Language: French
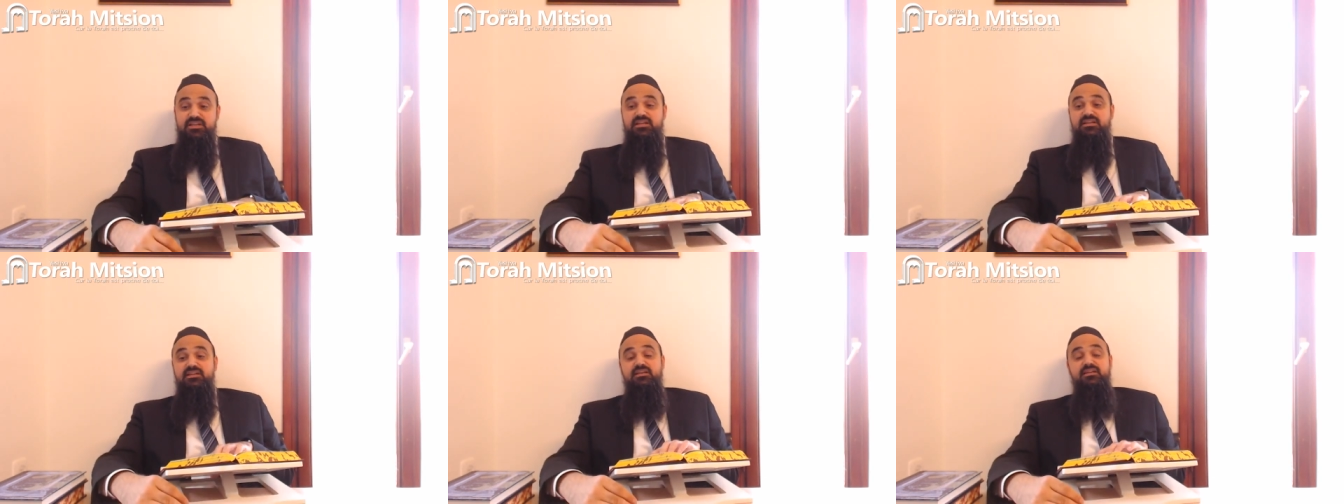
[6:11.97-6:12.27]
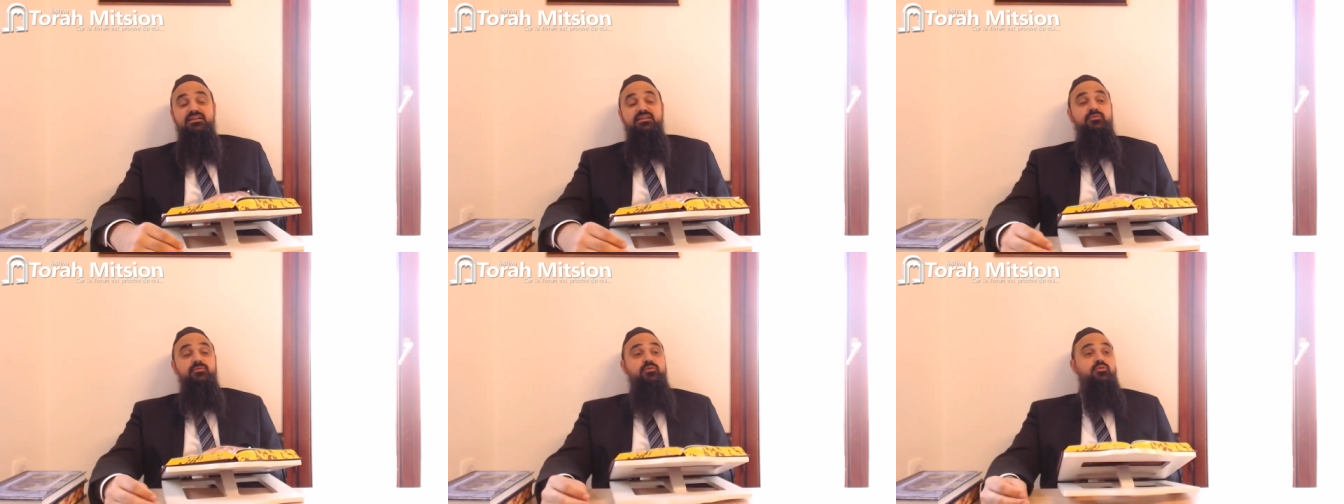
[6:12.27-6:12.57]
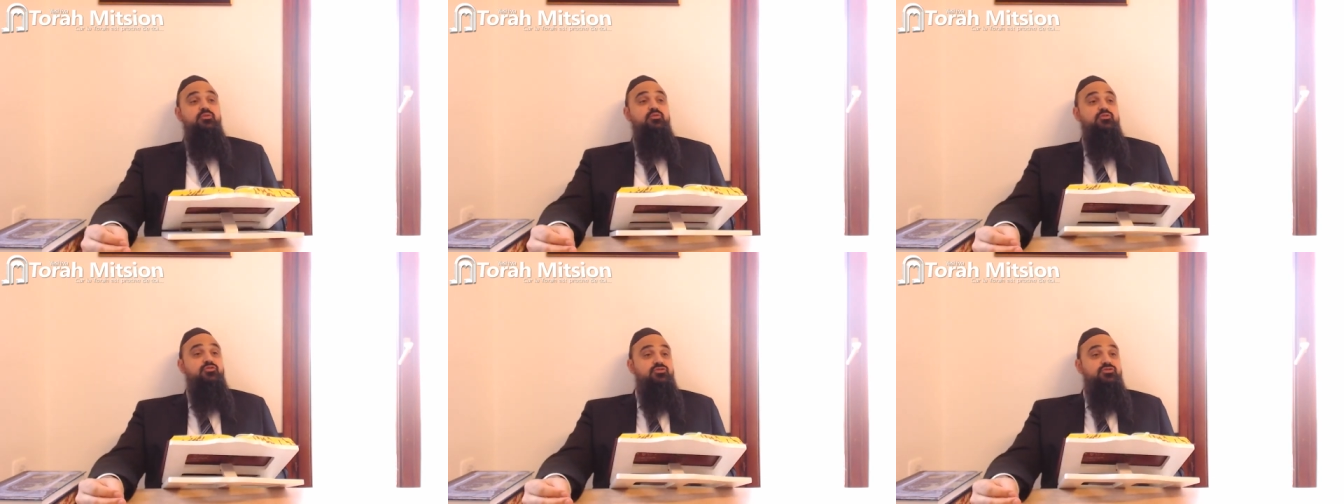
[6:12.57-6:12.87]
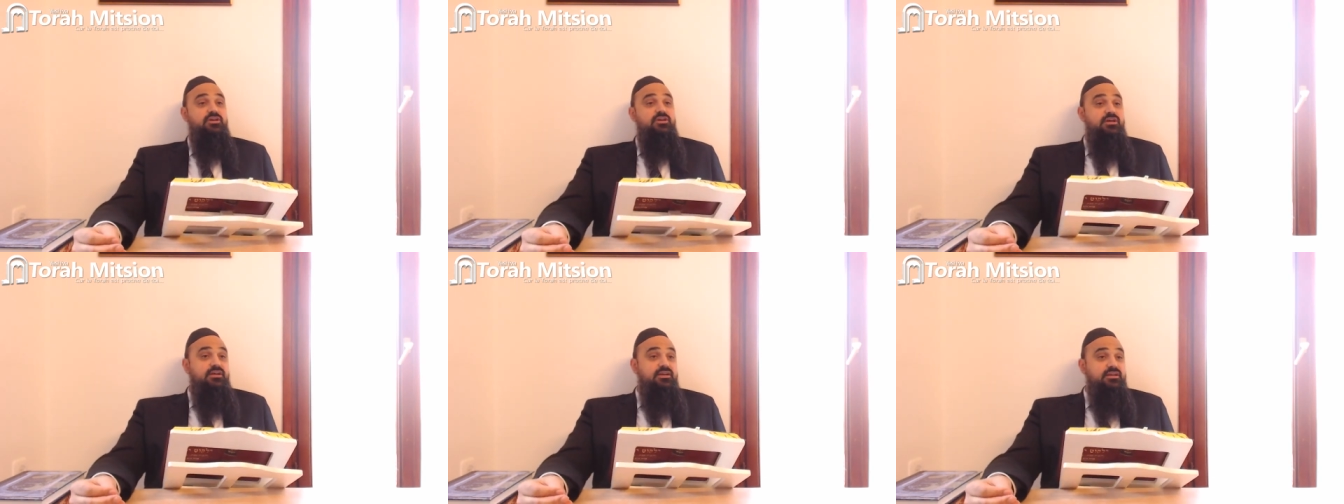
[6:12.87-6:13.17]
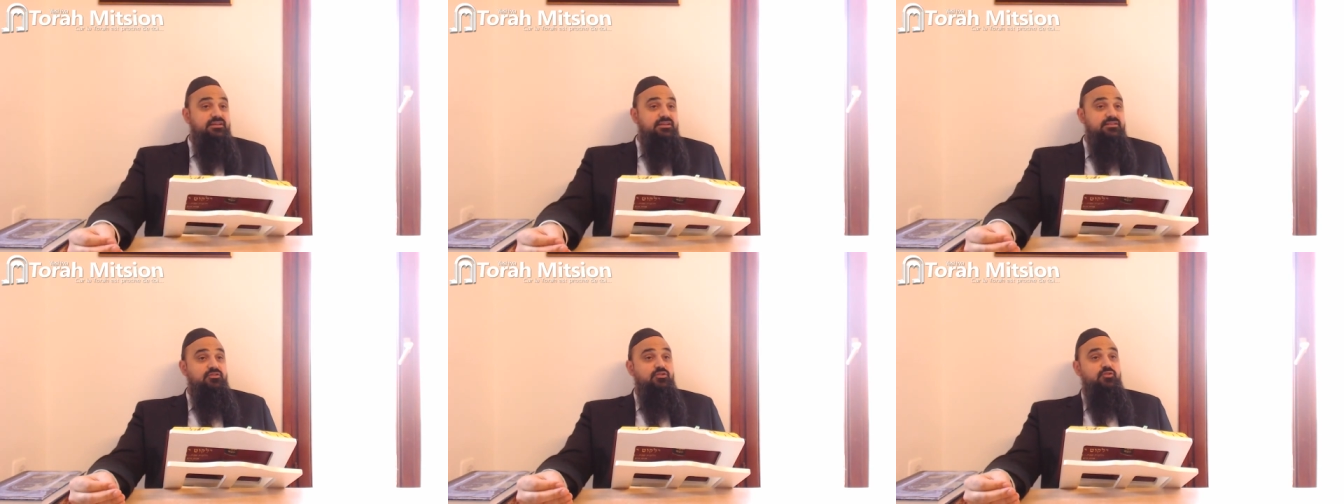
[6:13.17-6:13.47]
Quelqu'un qui mange,
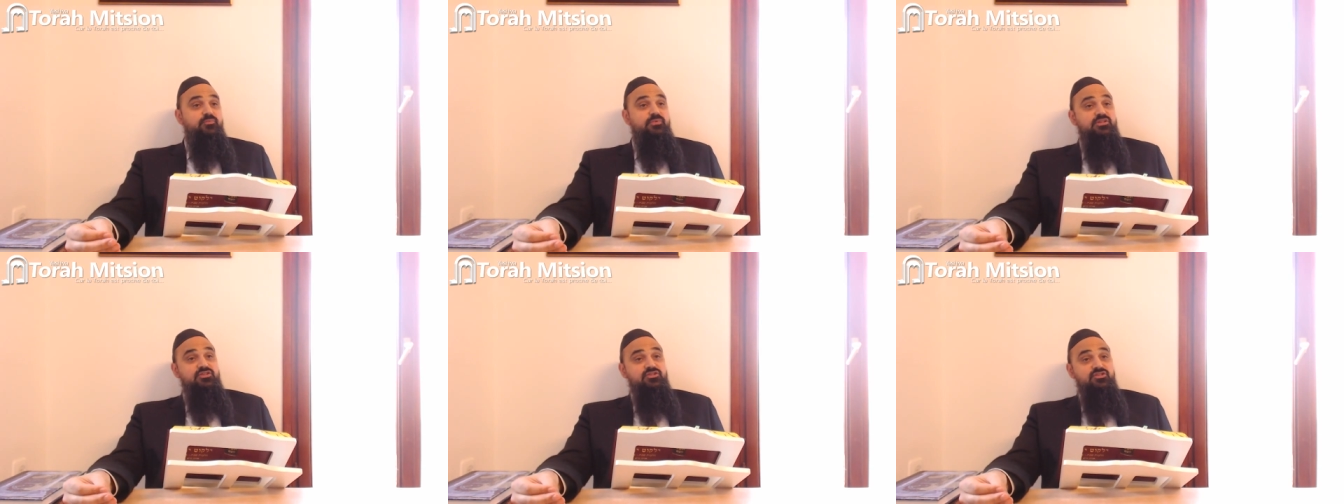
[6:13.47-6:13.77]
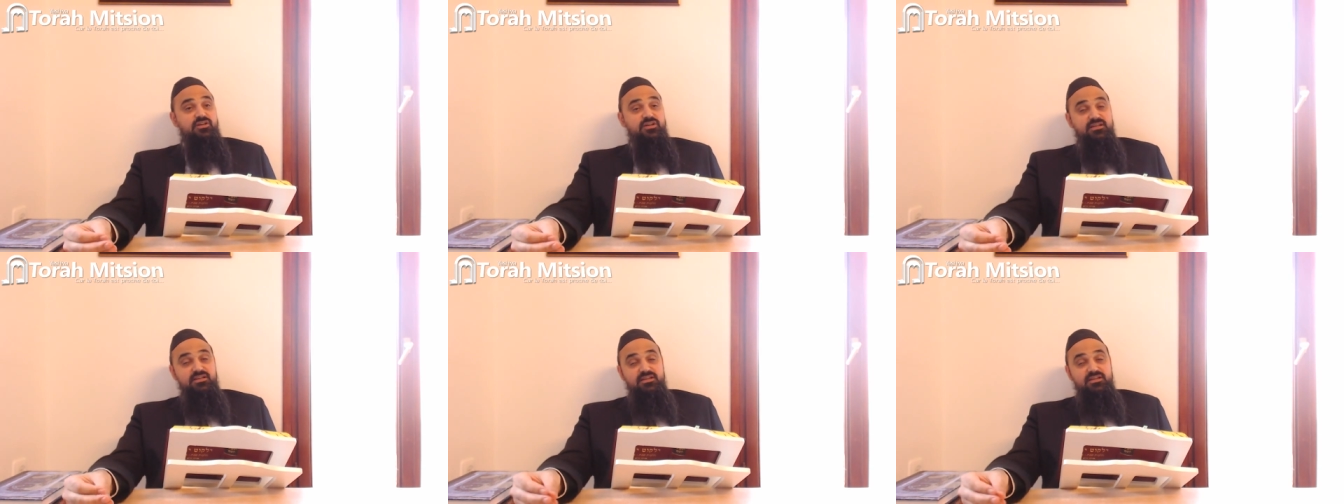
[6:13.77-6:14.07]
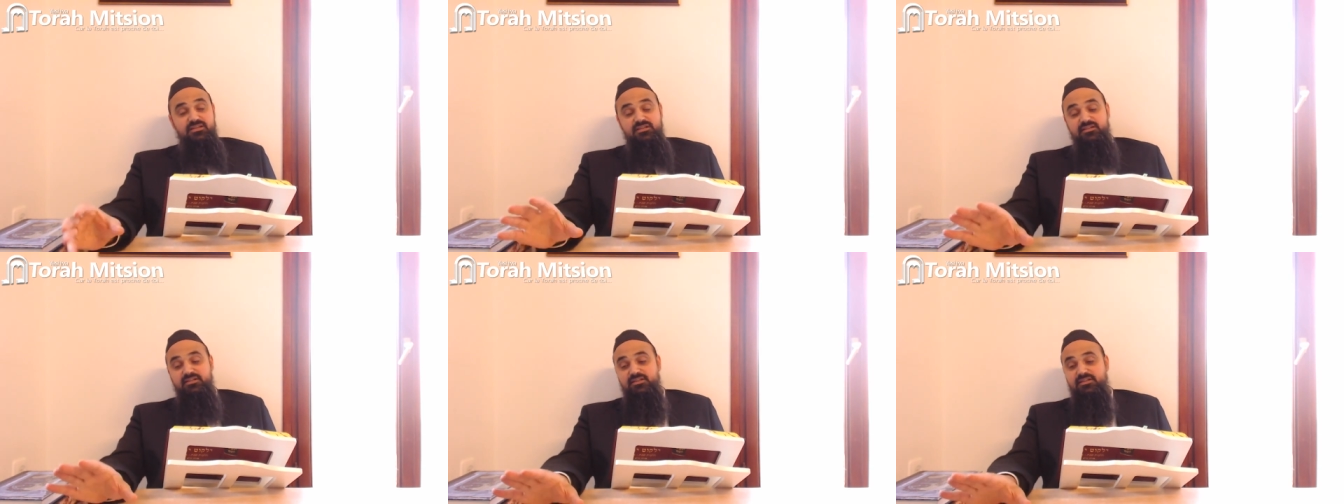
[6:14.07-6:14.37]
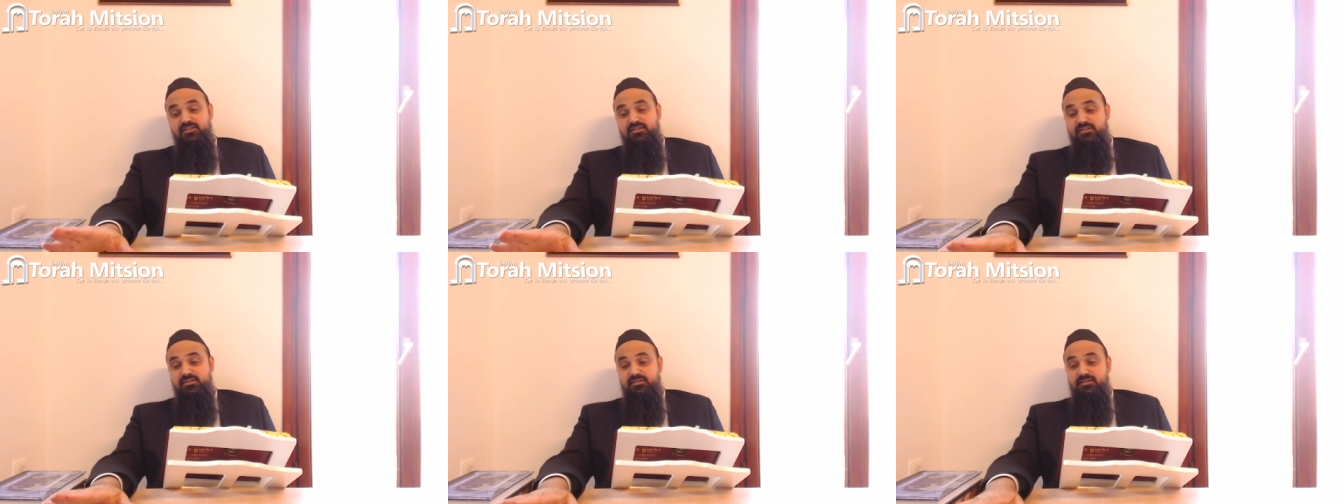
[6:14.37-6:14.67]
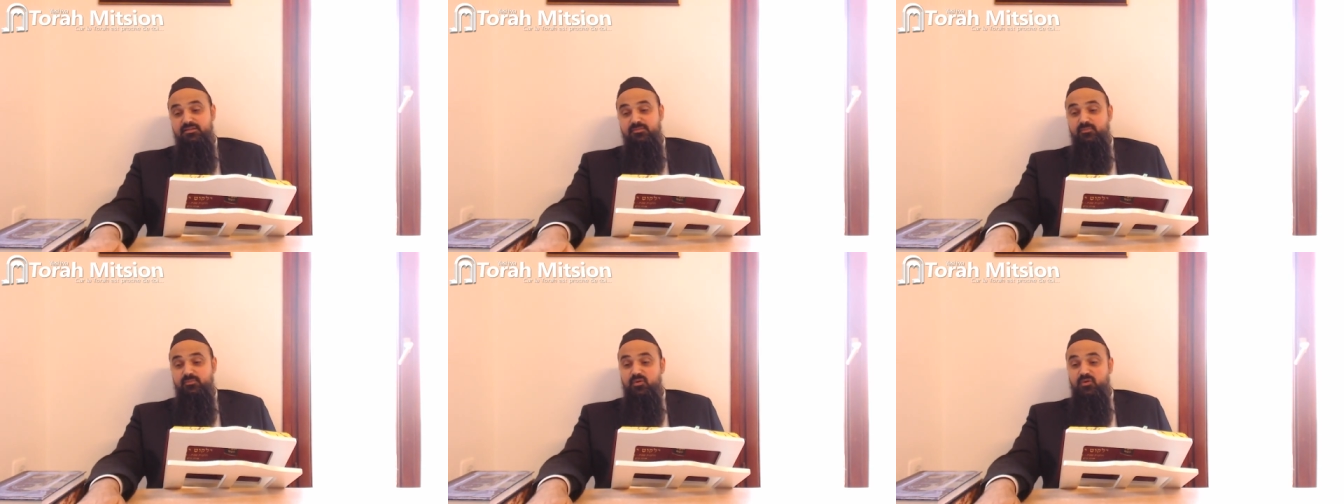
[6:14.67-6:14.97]
il dit le benishra, et quelqu'un
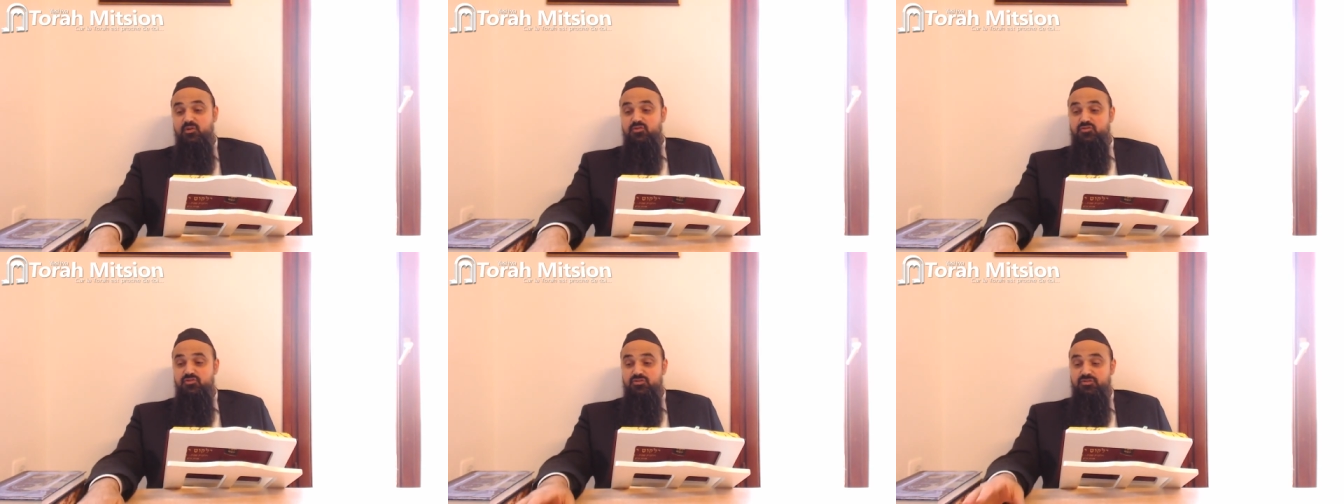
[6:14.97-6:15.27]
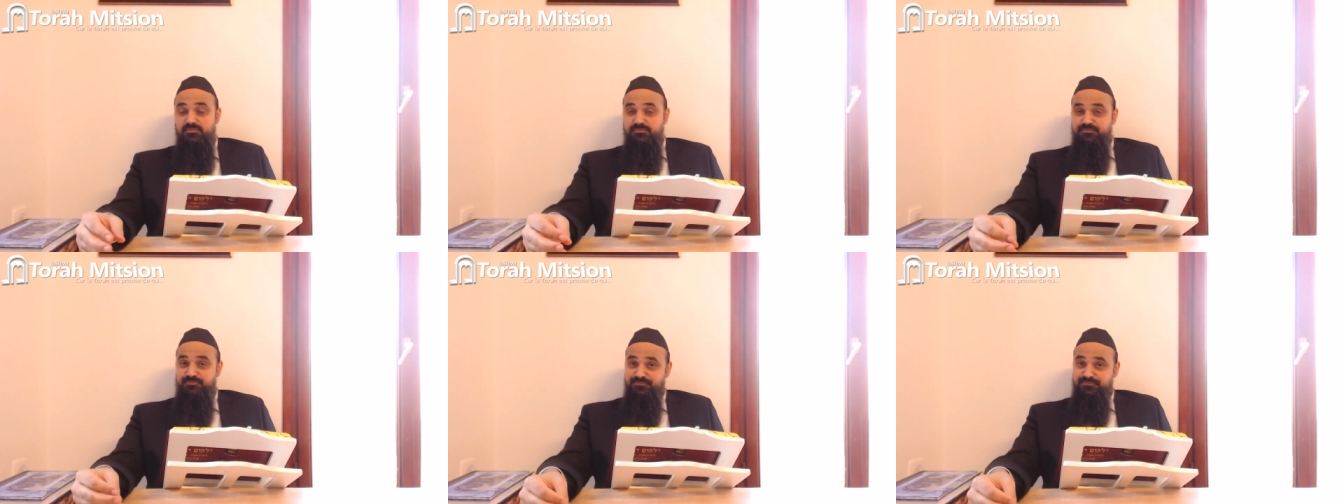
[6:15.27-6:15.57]
qui mange